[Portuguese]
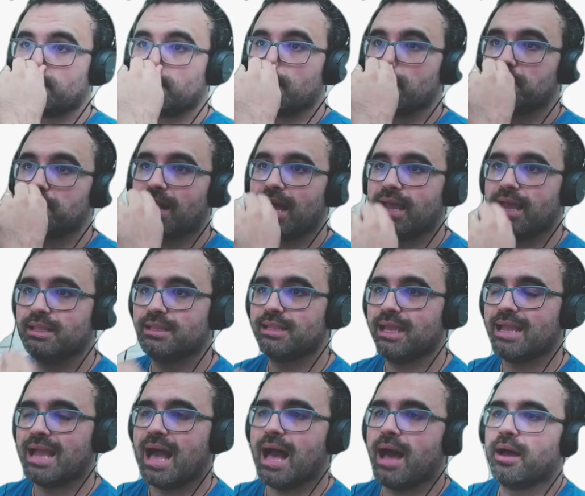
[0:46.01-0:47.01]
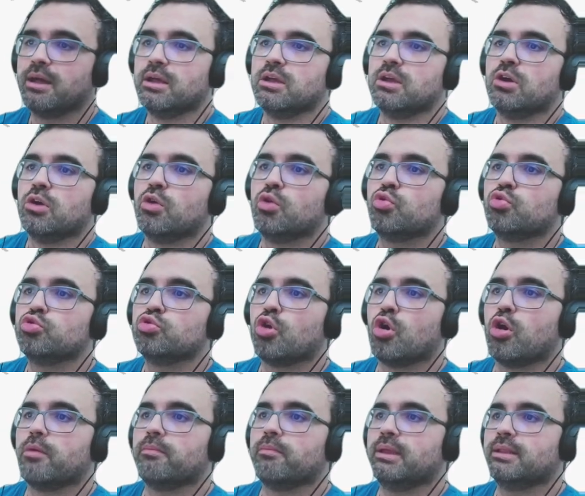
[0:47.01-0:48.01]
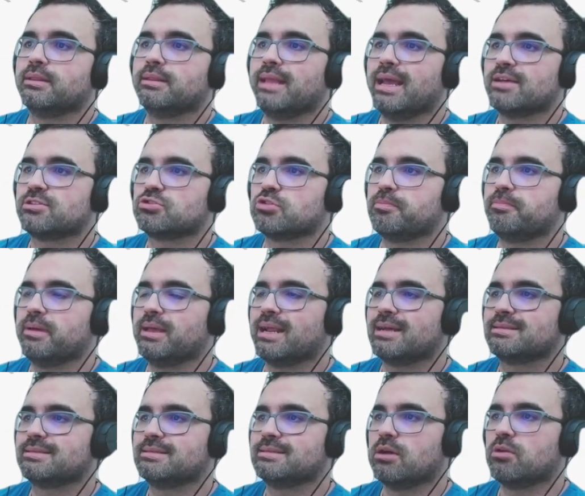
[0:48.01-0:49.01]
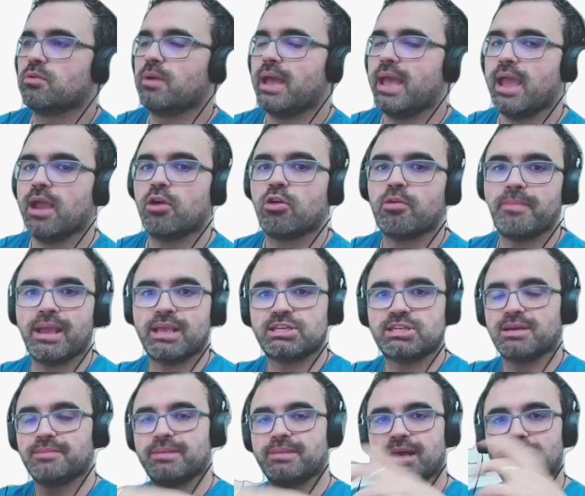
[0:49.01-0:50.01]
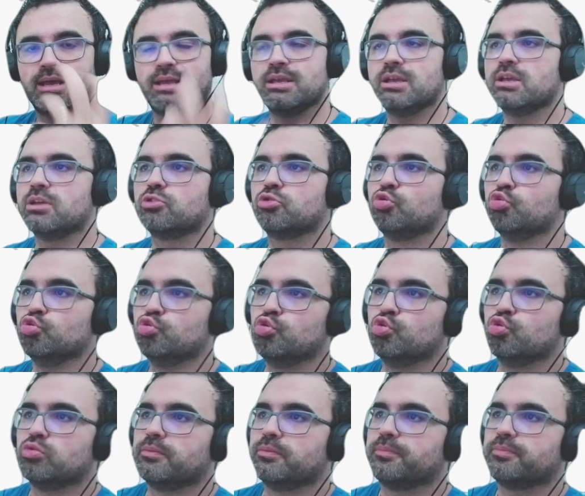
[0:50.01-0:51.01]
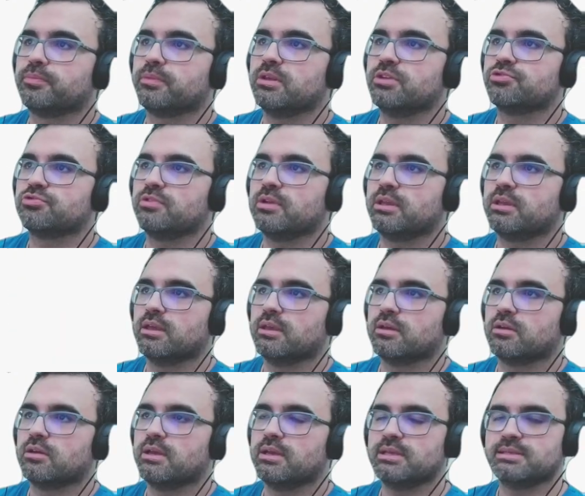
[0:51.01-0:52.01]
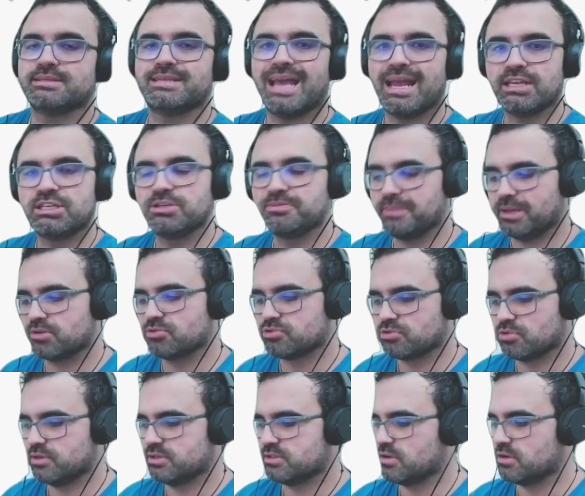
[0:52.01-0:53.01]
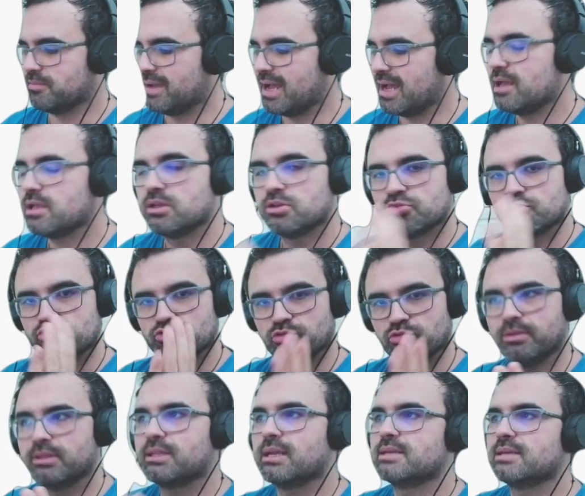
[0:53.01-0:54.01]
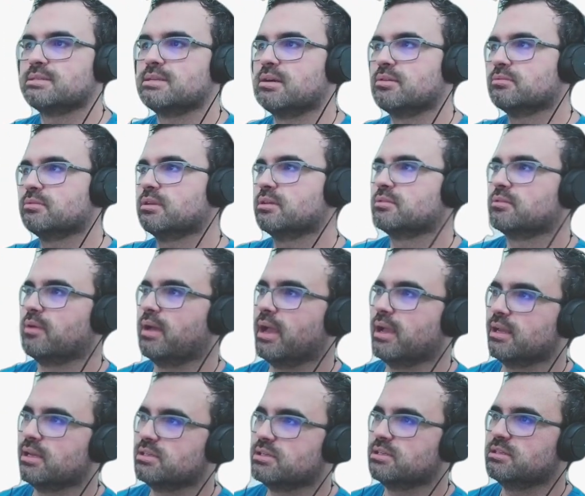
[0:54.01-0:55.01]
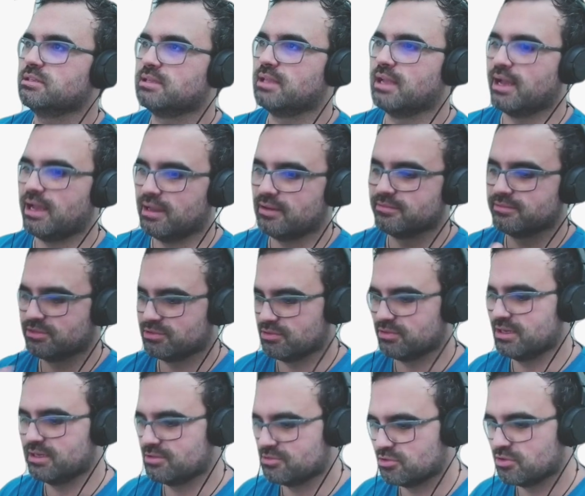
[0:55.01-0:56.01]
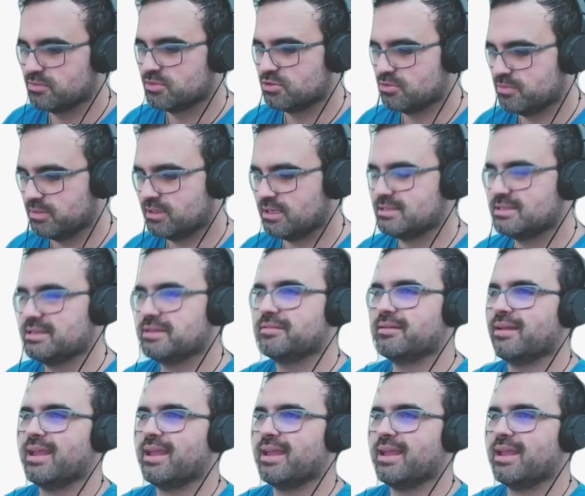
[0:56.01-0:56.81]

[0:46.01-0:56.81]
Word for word: Vamos lá, item A. O nome dessa operação é... Como é que chama tudo isso daqui? 7 menos 2 é uma subtração. Tanto é que a gente está estudando sobre subtração.